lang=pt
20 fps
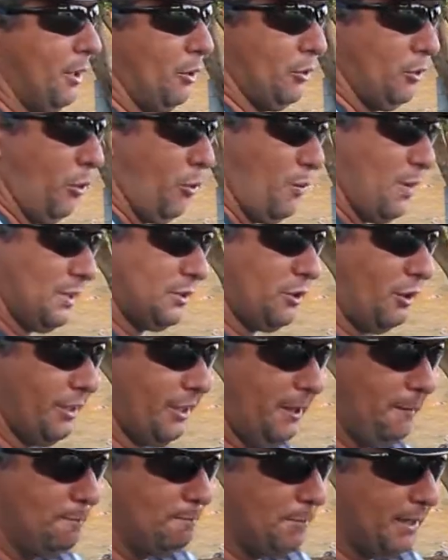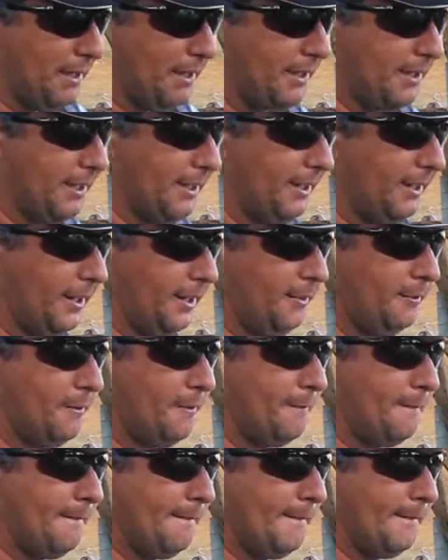Eu tô com um anzolinho pequenininho,
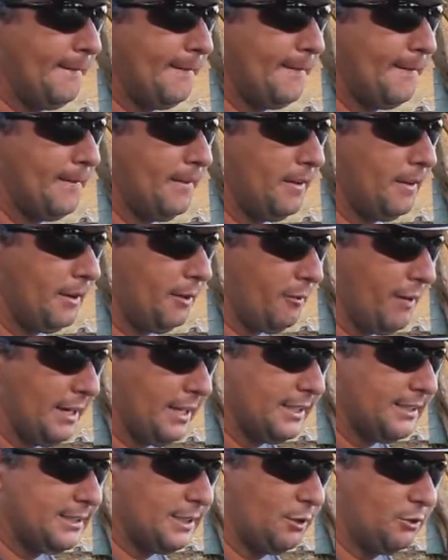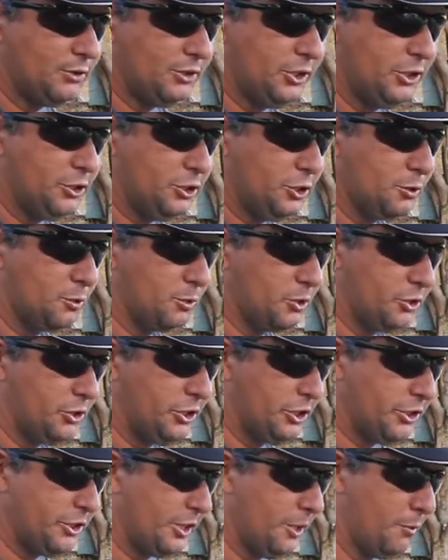uma raçãozinha de
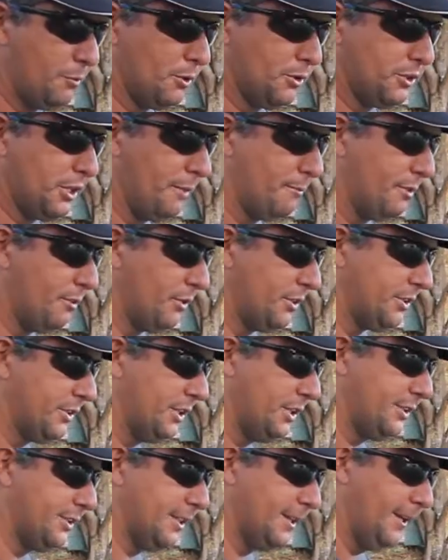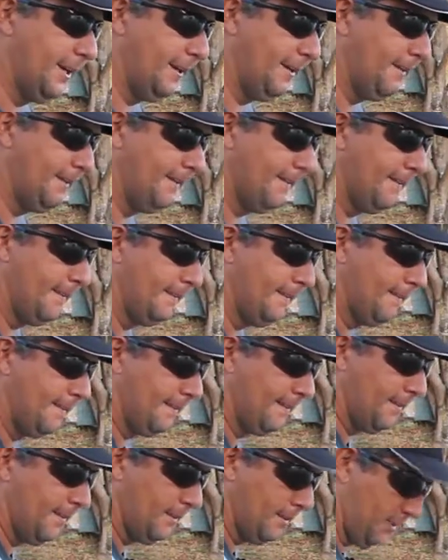cortiça que eu mostrei para vocês aí.
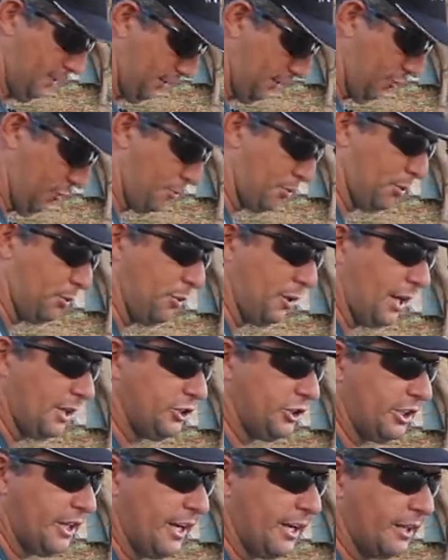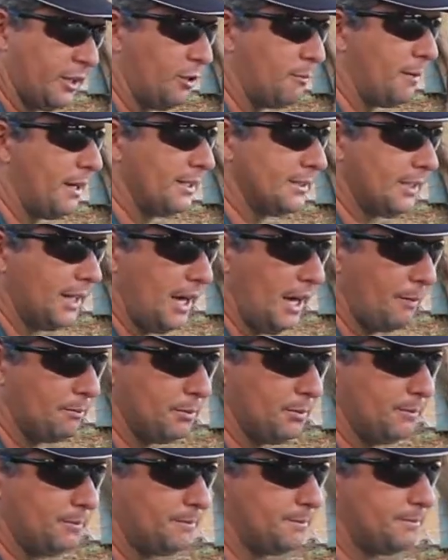Eu vou procurar tirar ela aqui o mais rápido.